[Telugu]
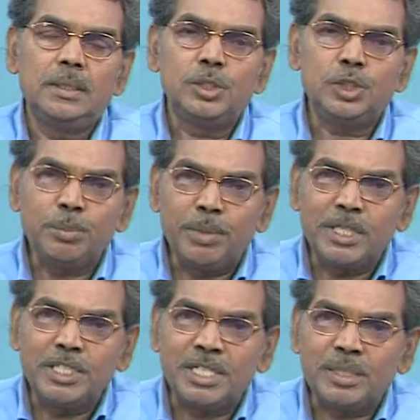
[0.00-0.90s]
సిబ్బంది
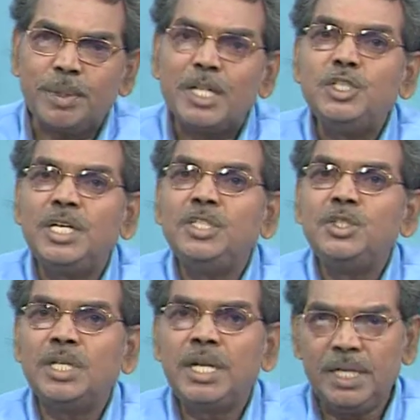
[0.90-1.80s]
చేత పని
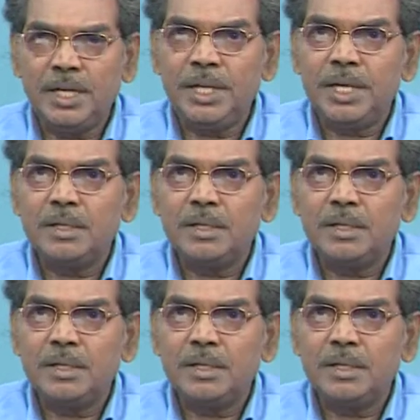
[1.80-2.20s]
చేయించాలి అంటే